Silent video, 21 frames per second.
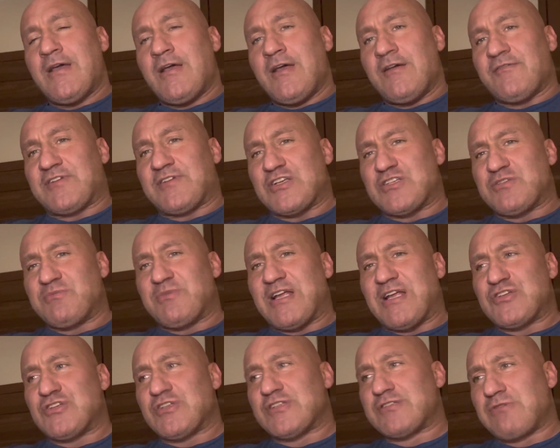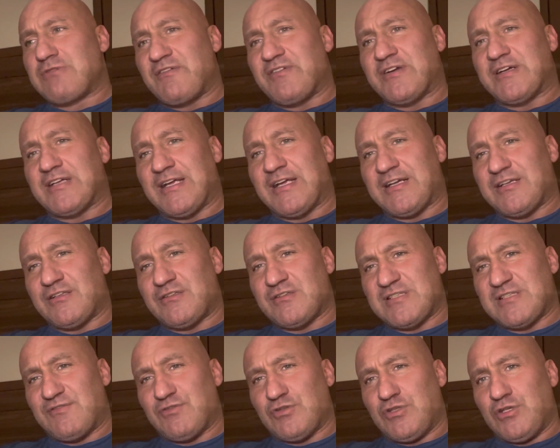W każdym razie Sławek rękę do
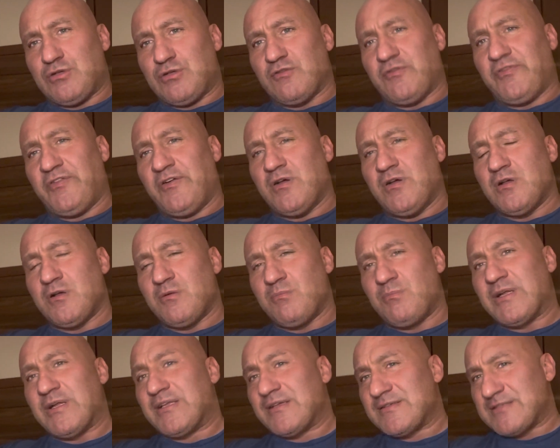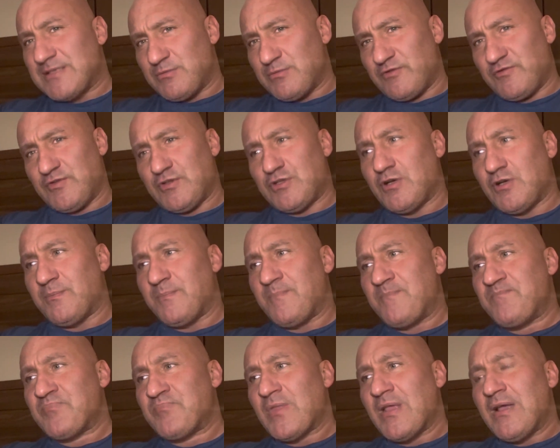zawodników ma niesamowitą,
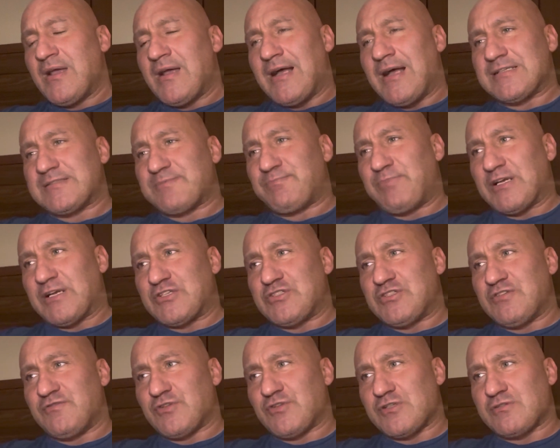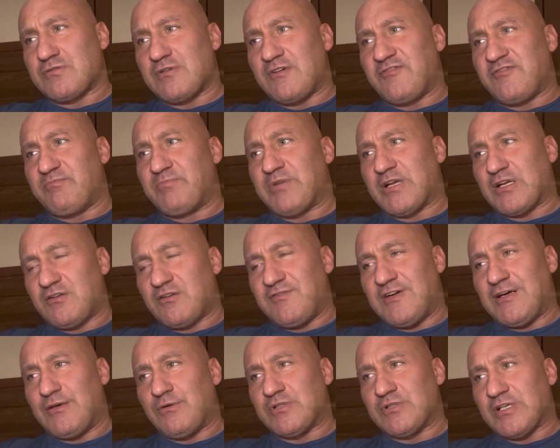a wsparcie Wrocław
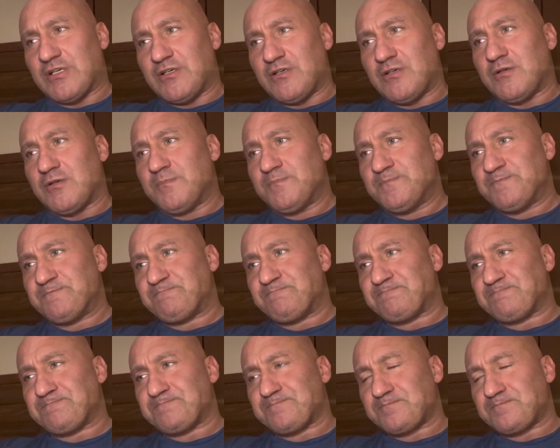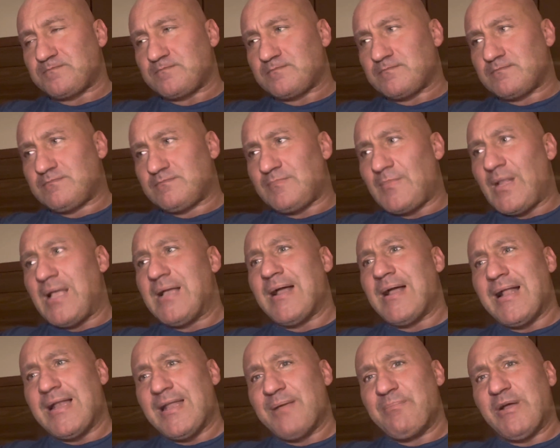brakowało tego
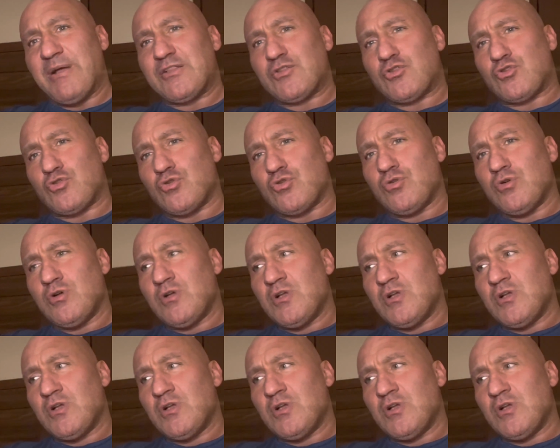elementu,